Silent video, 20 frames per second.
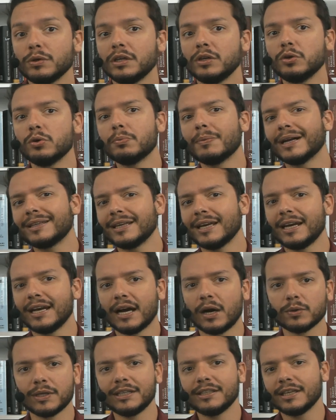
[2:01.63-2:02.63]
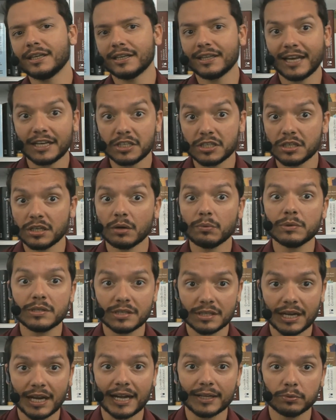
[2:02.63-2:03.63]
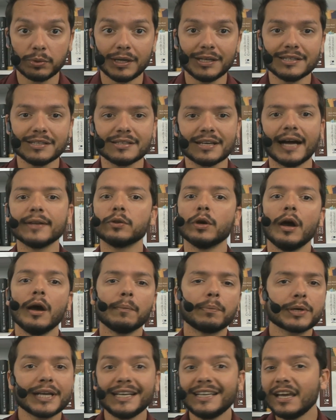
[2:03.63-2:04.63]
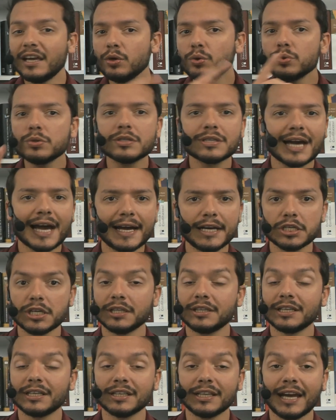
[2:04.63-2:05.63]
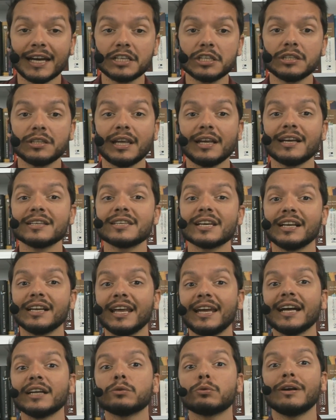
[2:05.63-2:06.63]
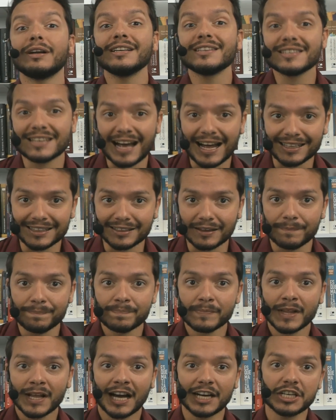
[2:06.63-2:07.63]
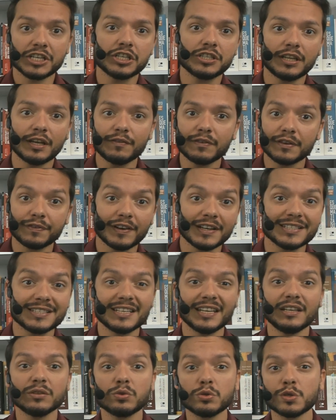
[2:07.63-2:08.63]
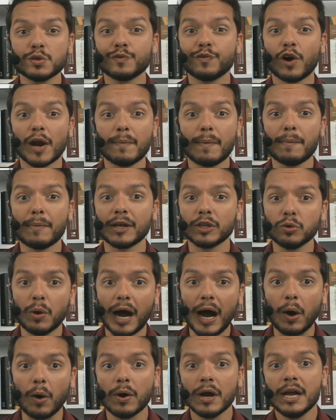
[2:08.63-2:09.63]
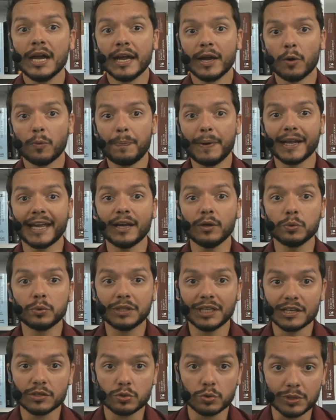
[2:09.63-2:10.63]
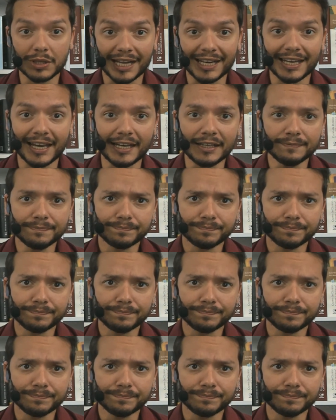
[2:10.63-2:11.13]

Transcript: o material da internet não está atualizado. Porque em nenhum site na internet tem essa lei atualizada. A gente teve que fazer isso de forma manual. Eu peguei o texto da lei